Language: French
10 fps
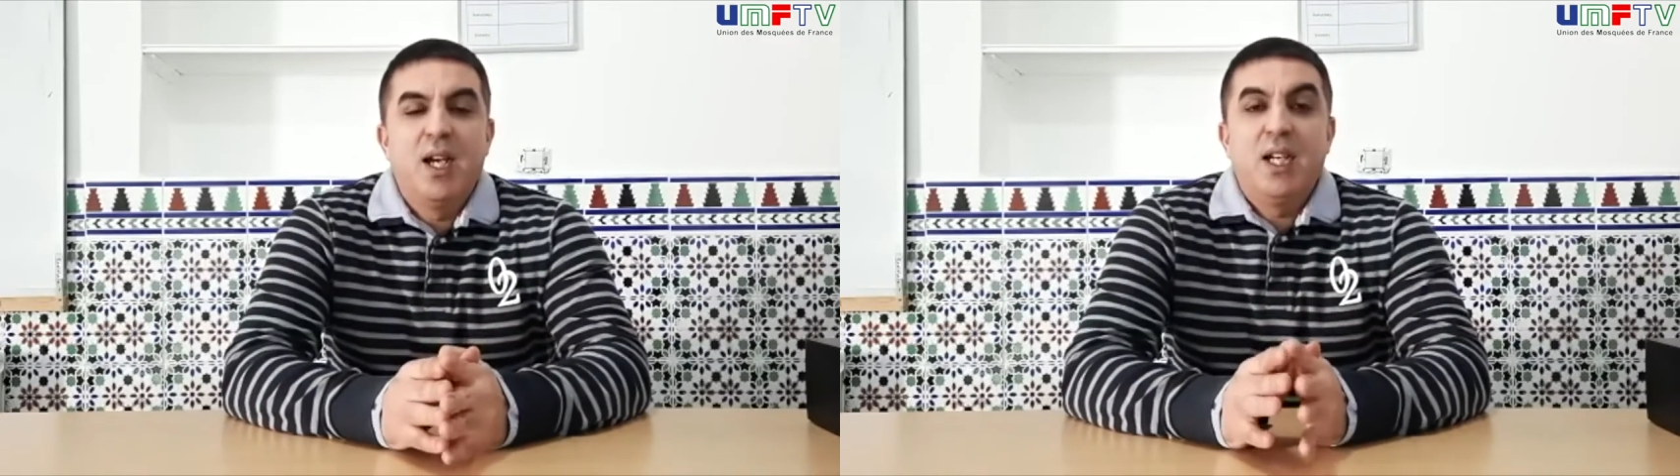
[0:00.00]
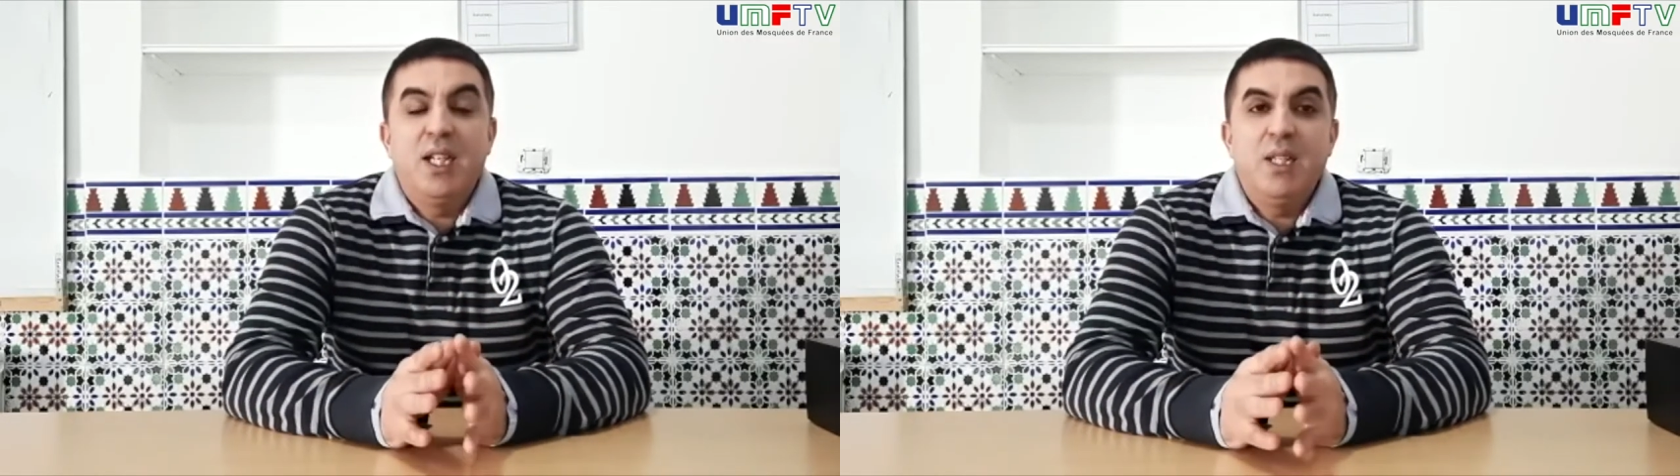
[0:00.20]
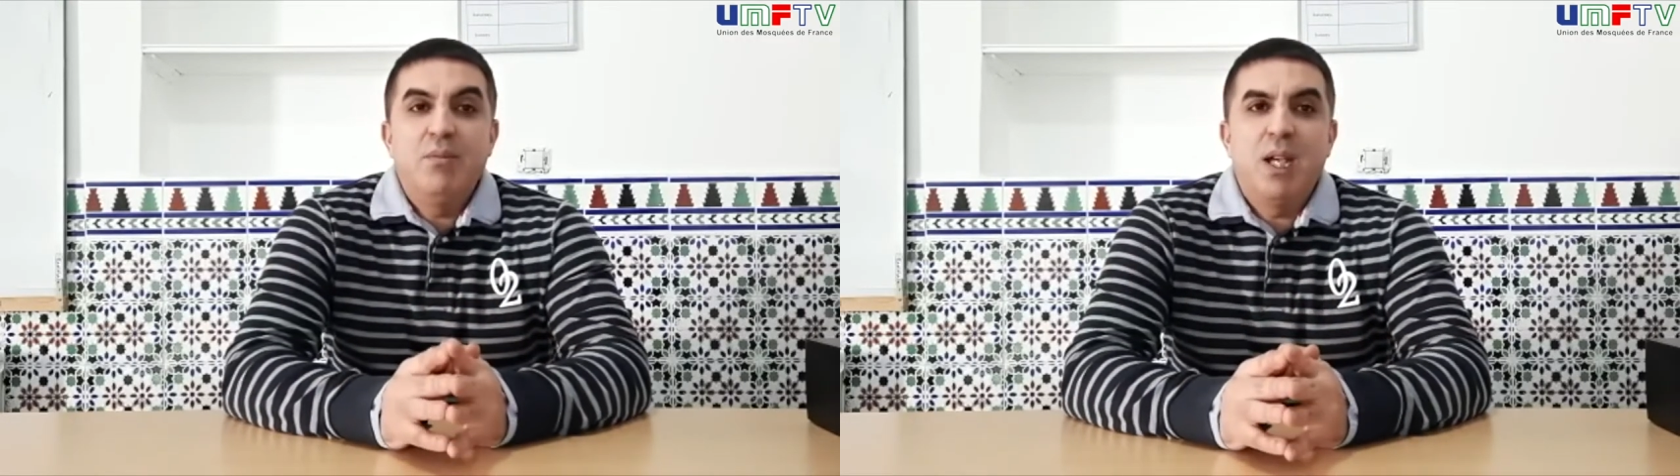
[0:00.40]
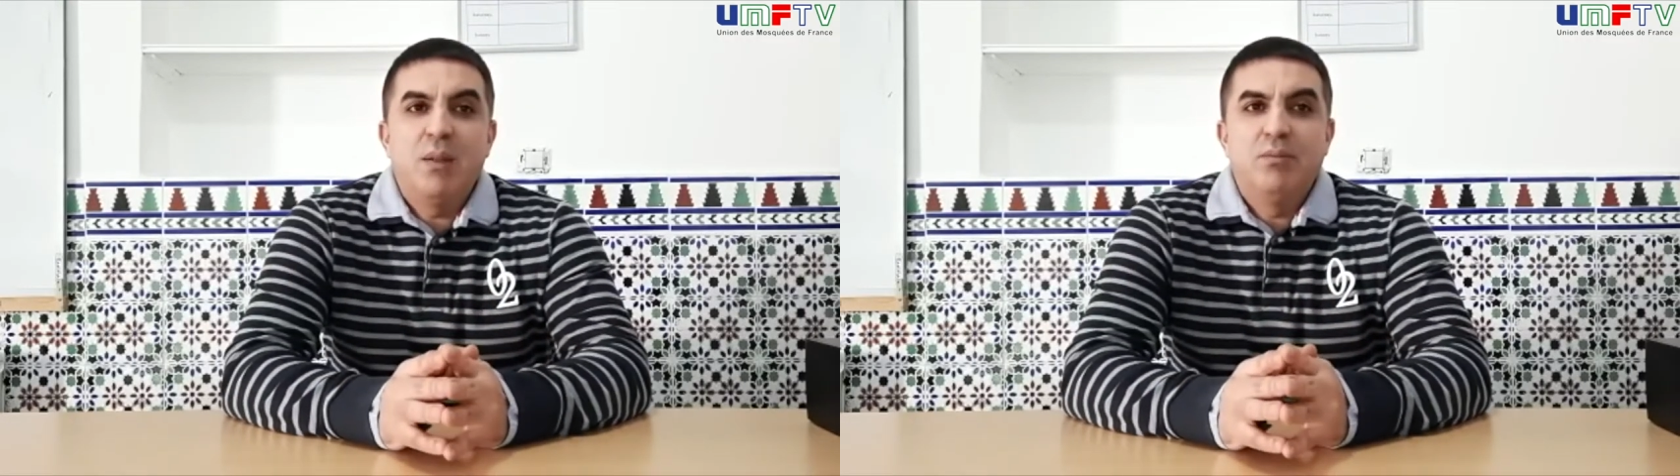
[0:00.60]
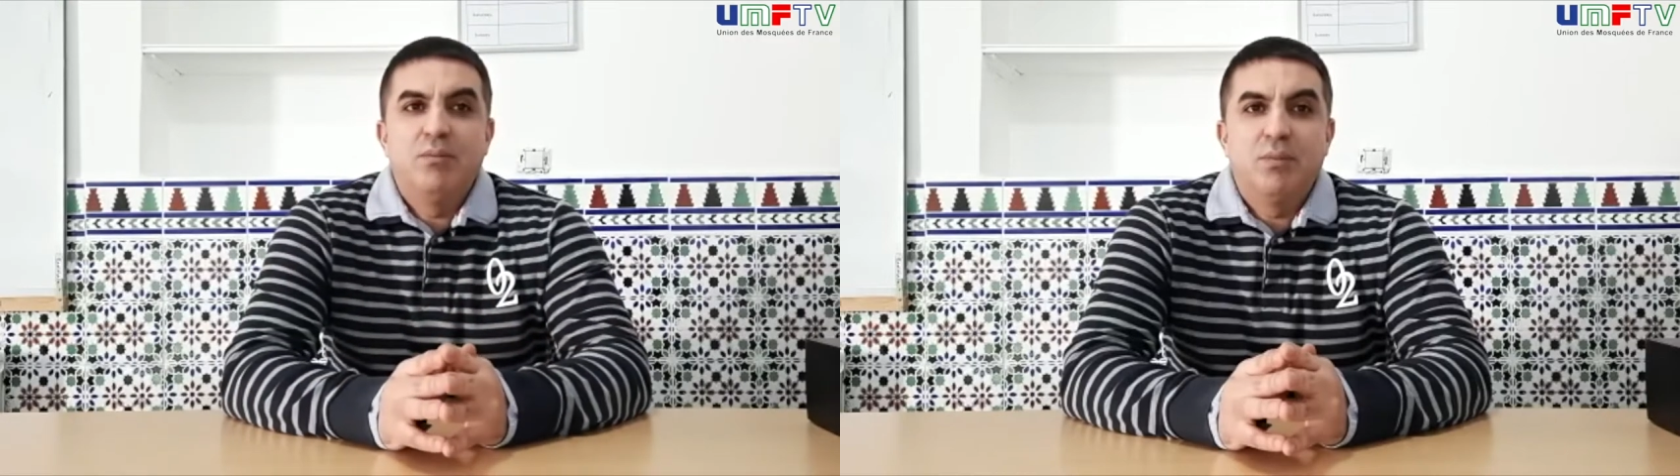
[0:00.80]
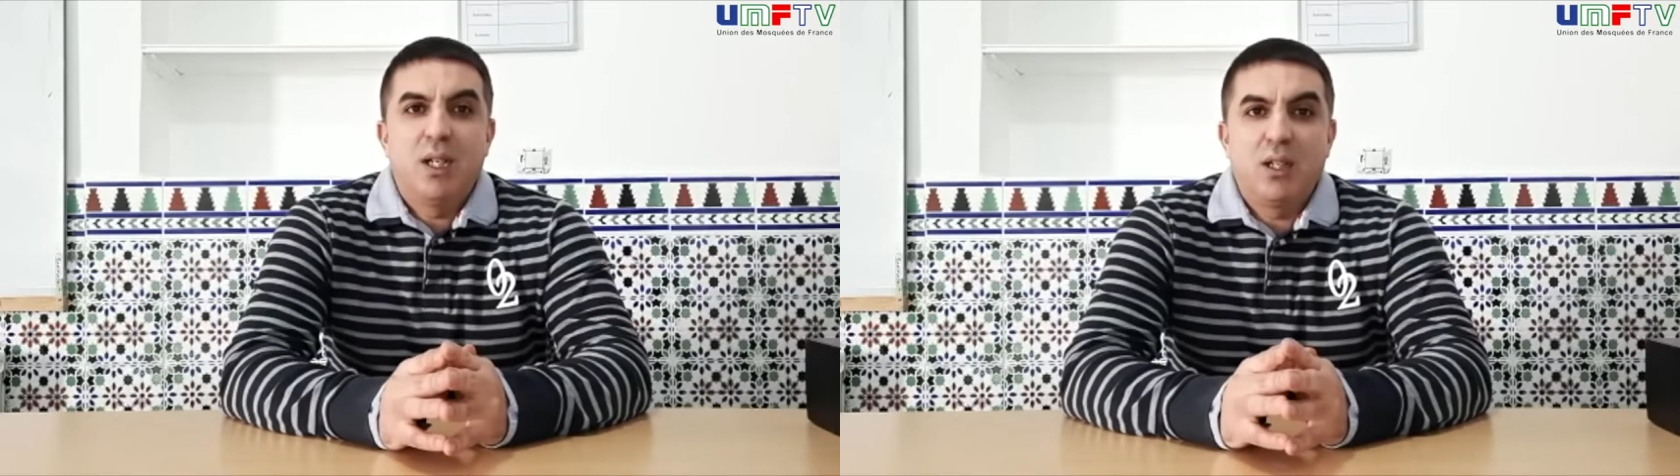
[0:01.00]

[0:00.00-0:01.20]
L'imam